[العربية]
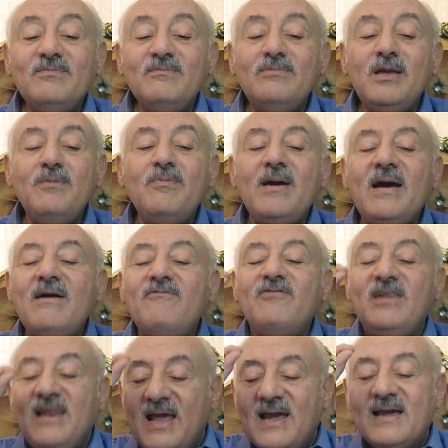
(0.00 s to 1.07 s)
بيبقى
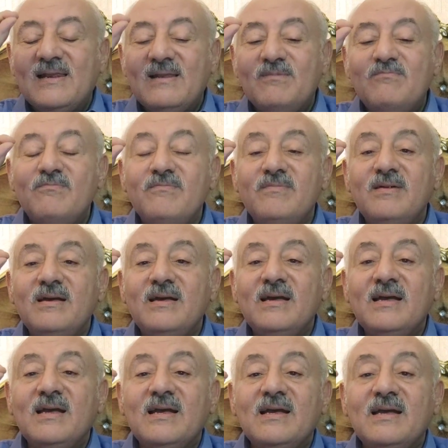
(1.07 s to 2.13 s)
في الاغلب
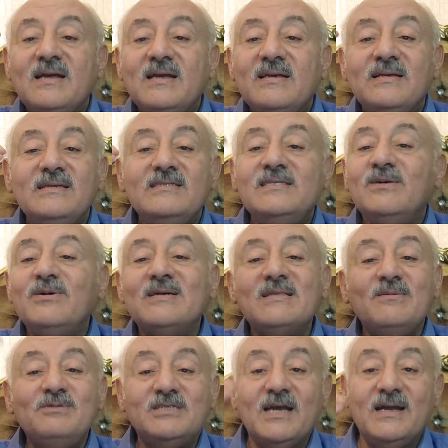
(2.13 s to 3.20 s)
الزواج
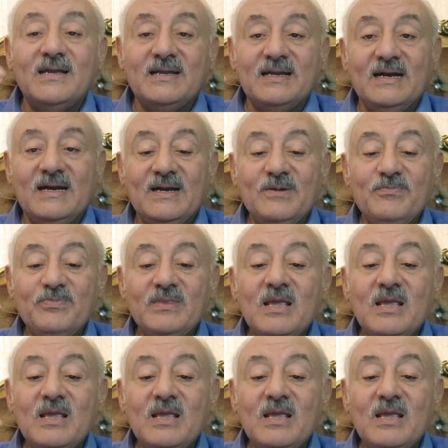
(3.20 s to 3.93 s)
ده مش هينجح